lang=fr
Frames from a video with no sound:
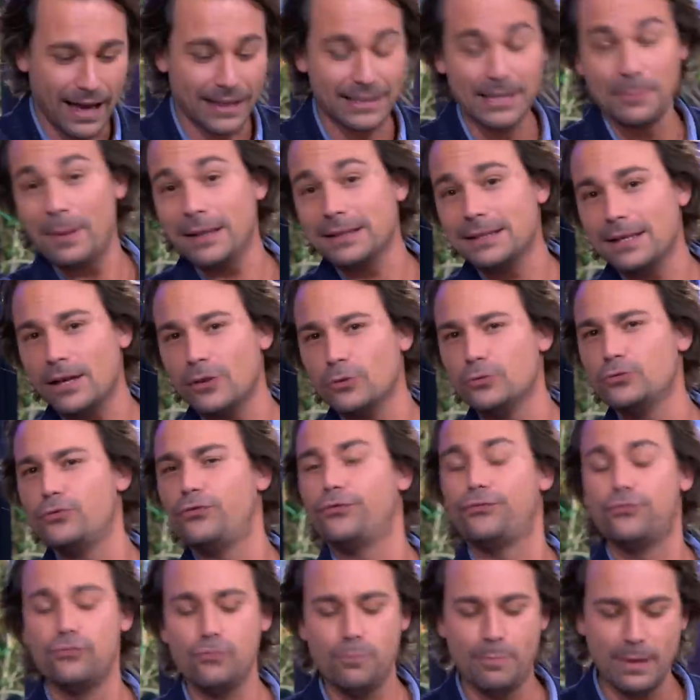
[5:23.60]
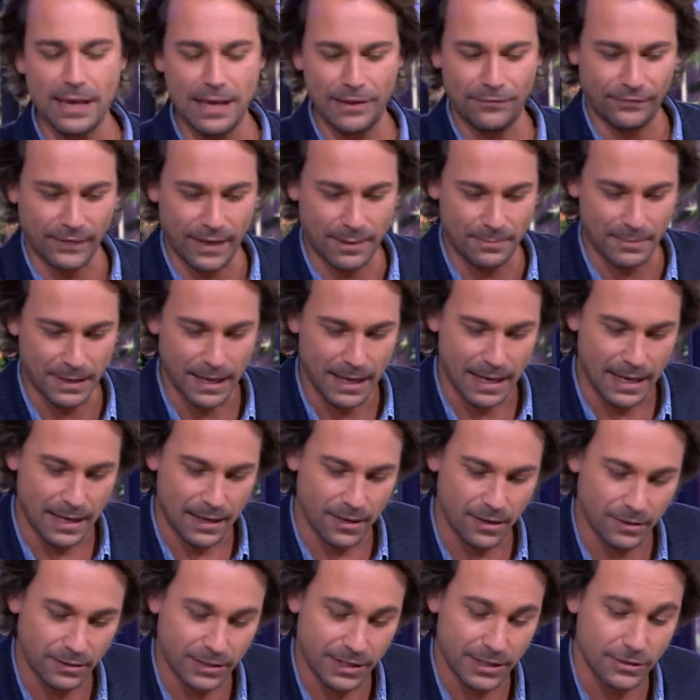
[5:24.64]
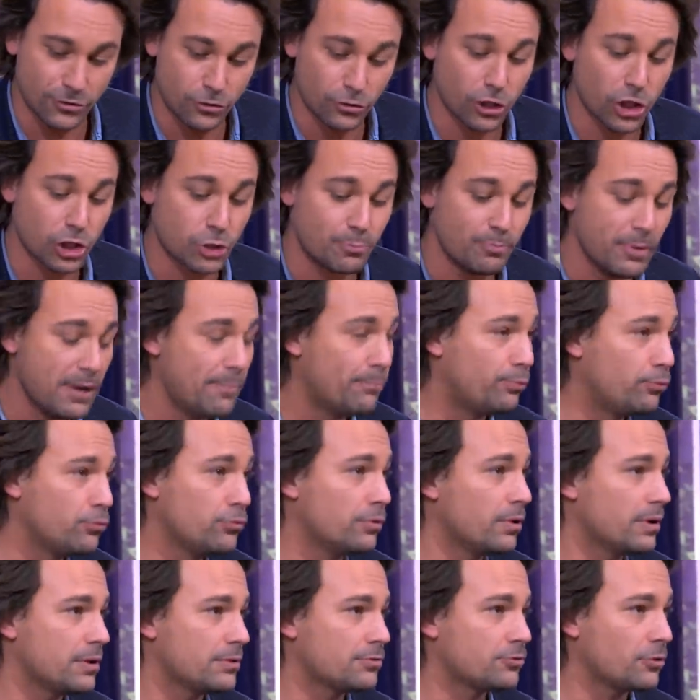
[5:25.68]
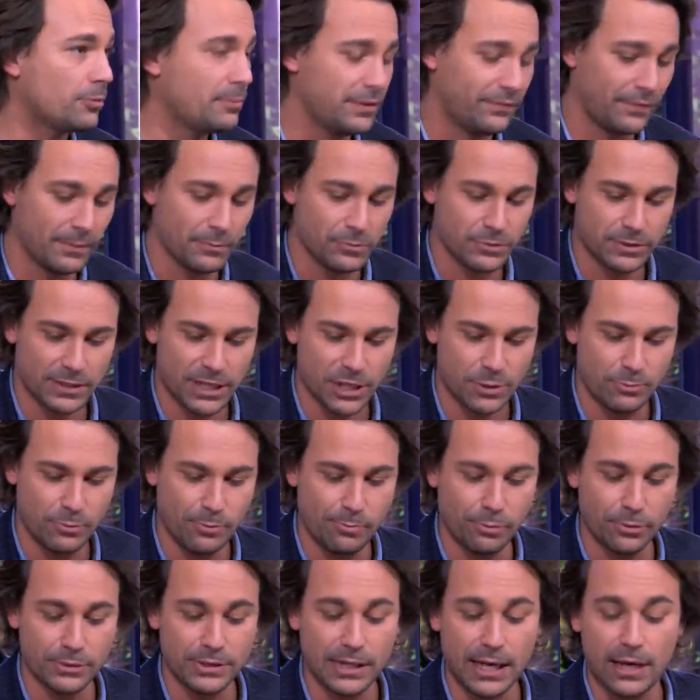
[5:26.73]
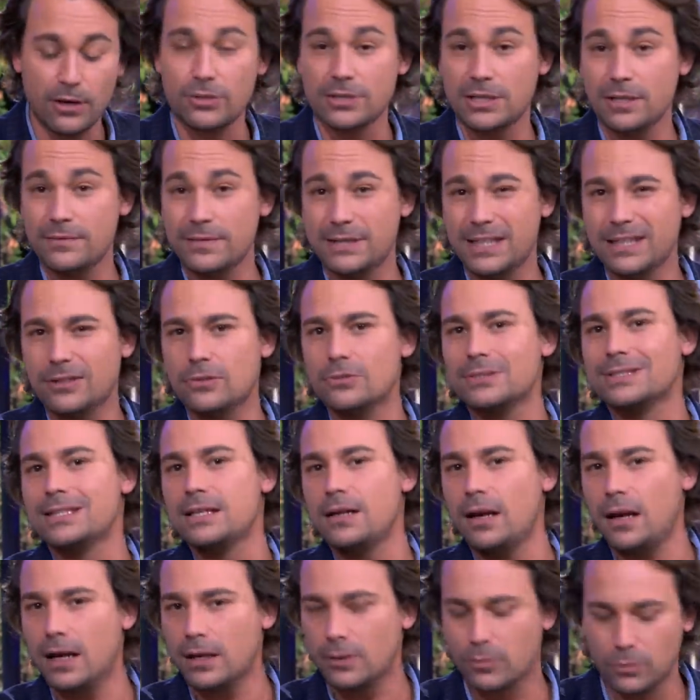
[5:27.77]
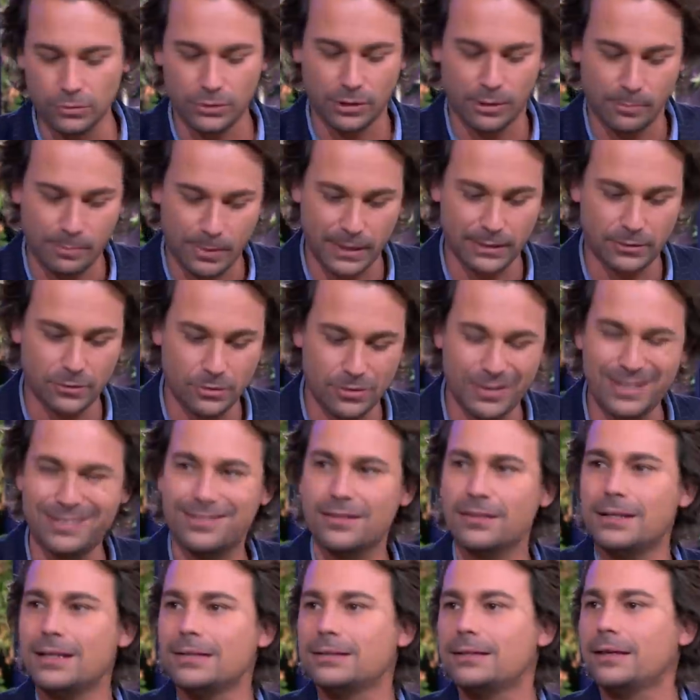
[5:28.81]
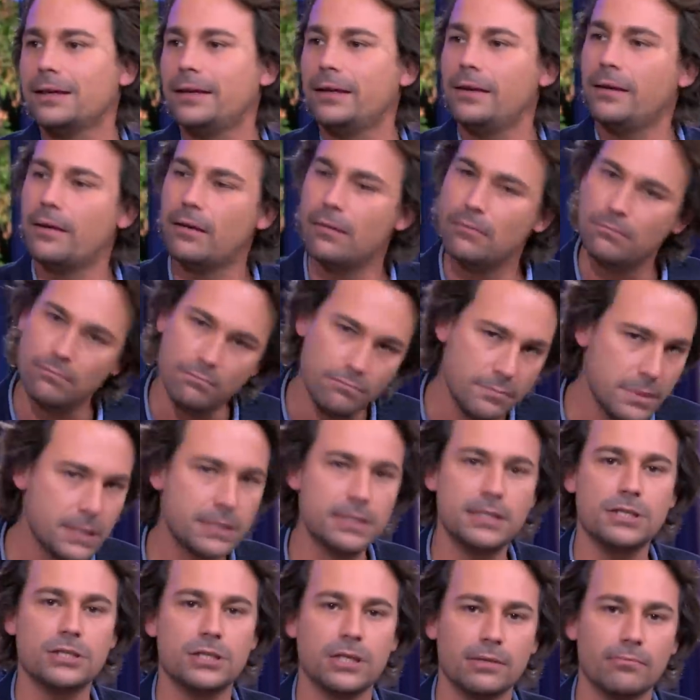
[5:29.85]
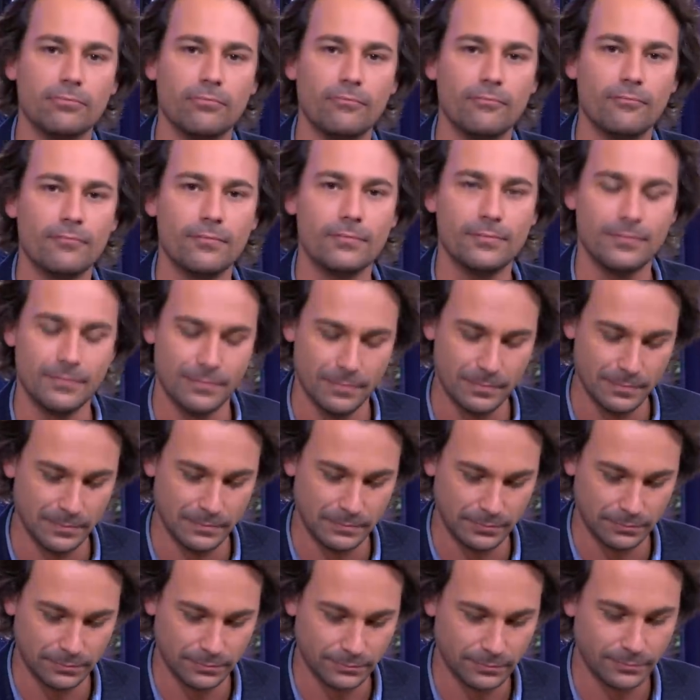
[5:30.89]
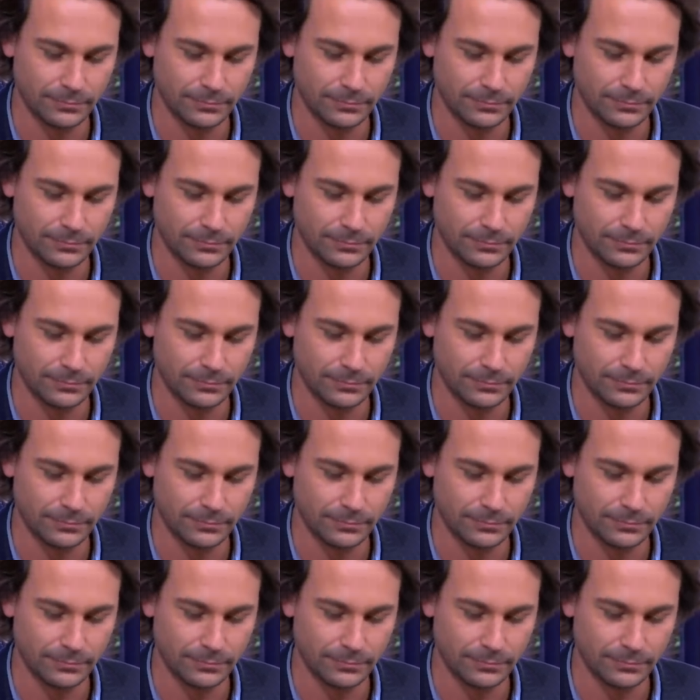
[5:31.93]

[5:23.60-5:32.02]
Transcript: départ qui a rendu fou BFM, euh, qui ne se cache même plus hein. sur BFM. On se cache plus pour dire à leurs invités que ce qu'ils racontent en plateau est d'un intérêt mitigé. Le